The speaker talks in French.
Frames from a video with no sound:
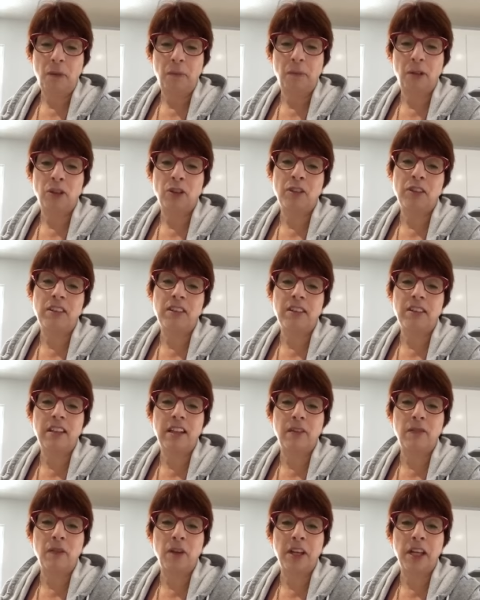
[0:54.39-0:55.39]
Mais je dis,
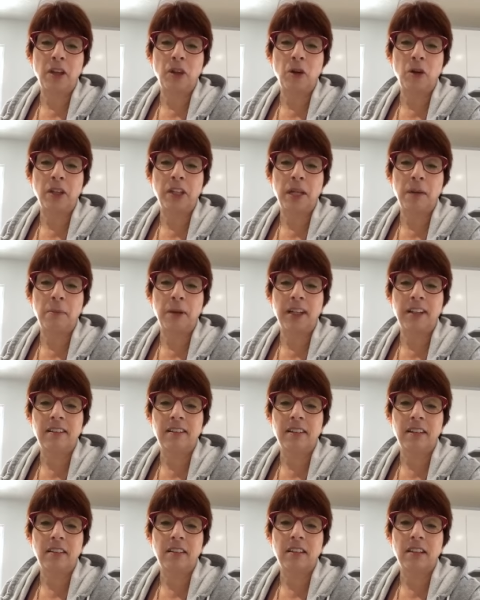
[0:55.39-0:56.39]
des fois, il y en a un qui est
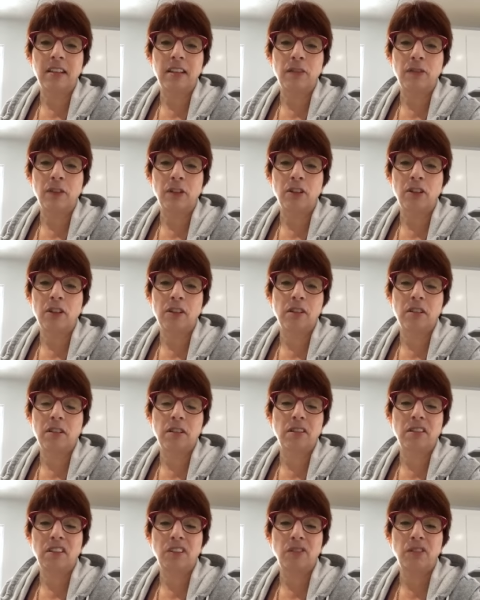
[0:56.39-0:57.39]
brisé. Tu sais, des fois,
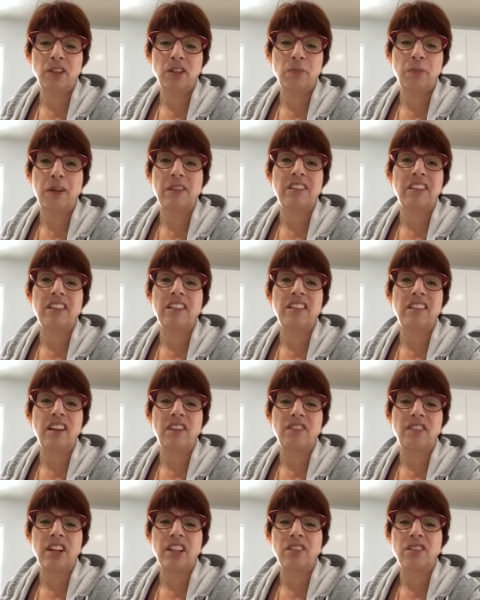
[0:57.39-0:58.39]
tu, des fois, tu penses à des
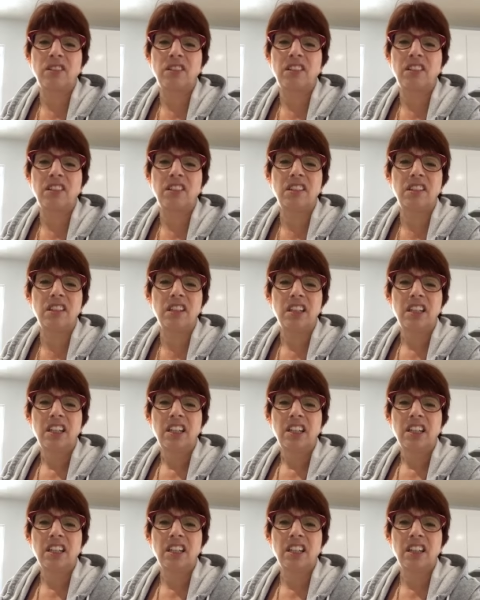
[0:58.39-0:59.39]
affaires, tu te dis,
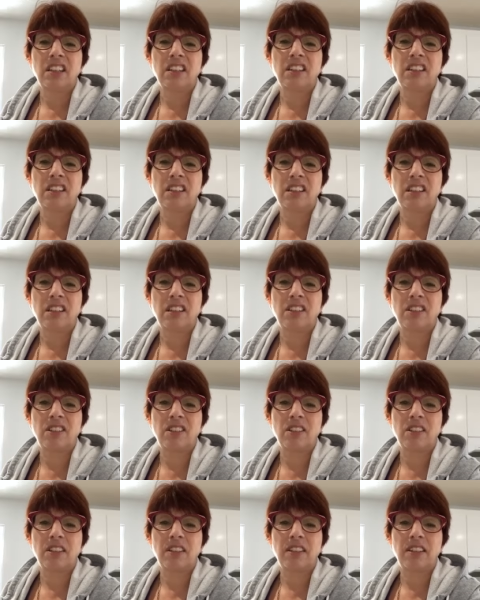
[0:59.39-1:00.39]
qu'est-ce que c'est
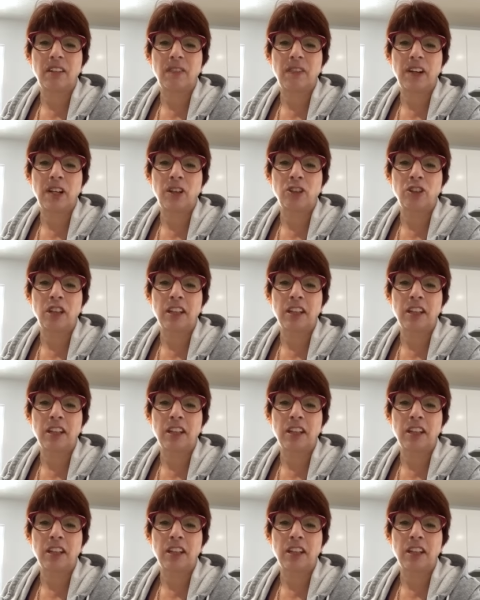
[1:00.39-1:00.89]
ça, ces affaires-là?